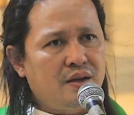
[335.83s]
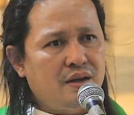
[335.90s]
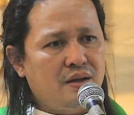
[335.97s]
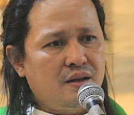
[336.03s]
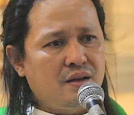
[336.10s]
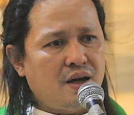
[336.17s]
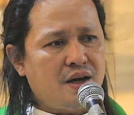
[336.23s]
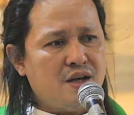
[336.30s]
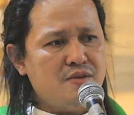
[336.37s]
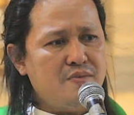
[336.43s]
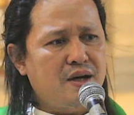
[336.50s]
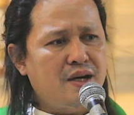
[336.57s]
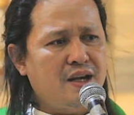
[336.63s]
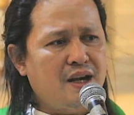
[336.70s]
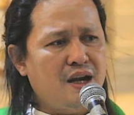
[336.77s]
uh, sa
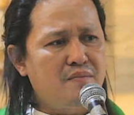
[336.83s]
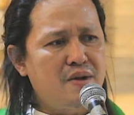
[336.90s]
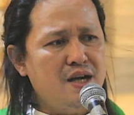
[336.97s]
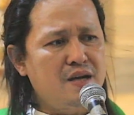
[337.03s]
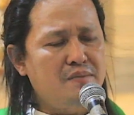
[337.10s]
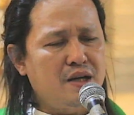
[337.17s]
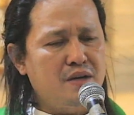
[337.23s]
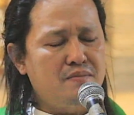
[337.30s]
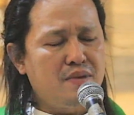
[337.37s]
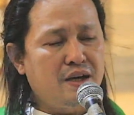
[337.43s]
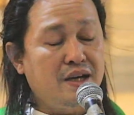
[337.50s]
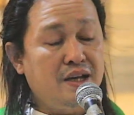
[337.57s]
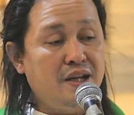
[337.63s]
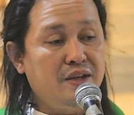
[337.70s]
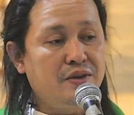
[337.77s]
mga nanglabay ng mga
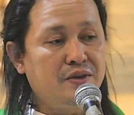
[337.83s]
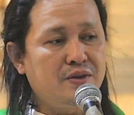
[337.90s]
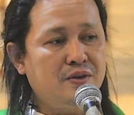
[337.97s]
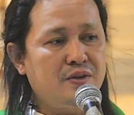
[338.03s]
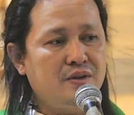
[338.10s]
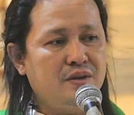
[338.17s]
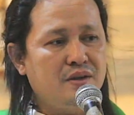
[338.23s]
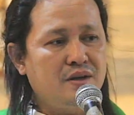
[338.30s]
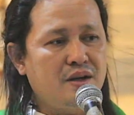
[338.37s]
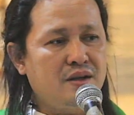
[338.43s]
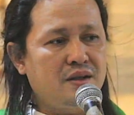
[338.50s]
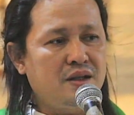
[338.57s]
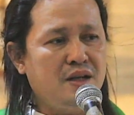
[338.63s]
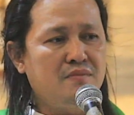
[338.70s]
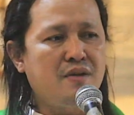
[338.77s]
ebanghelyo
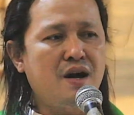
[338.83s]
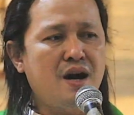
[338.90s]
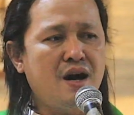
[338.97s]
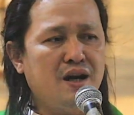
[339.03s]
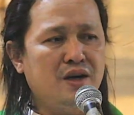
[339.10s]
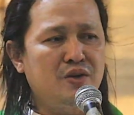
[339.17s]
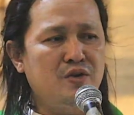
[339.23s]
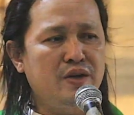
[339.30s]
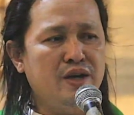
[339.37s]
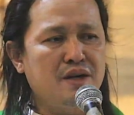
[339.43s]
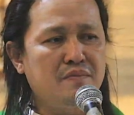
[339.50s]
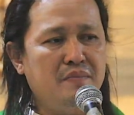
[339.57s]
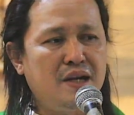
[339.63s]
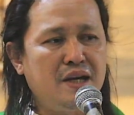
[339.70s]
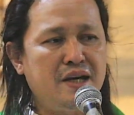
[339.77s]
di ba ang kanunay
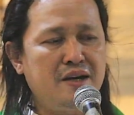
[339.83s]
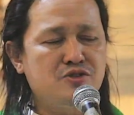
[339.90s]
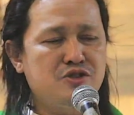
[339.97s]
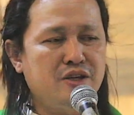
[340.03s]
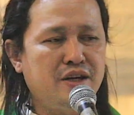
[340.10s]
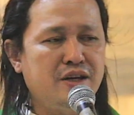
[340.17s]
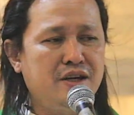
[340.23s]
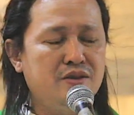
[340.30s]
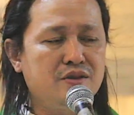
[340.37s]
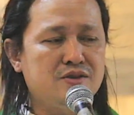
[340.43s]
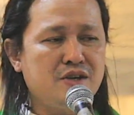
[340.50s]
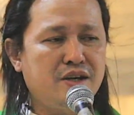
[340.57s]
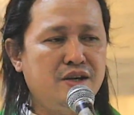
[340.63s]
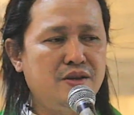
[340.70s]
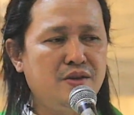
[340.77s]
nga pilion sa Ginoo, sa
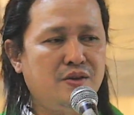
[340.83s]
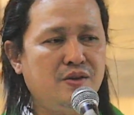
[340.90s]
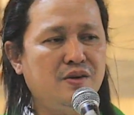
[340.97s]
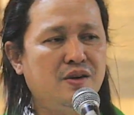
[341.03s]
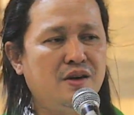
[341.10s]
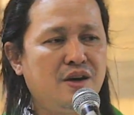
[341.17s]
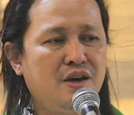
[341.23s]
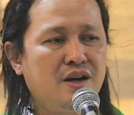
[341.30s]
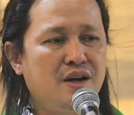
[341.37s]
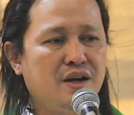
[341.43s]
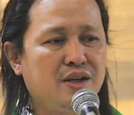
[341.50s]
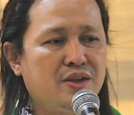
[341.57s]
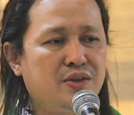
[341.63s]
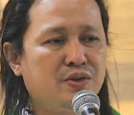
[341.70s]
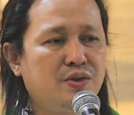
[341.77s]
Ginoo
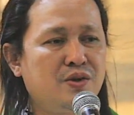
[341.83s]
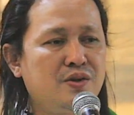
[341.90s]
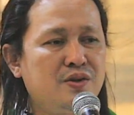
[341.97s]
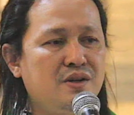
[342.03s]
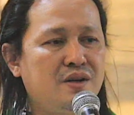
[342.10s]
katong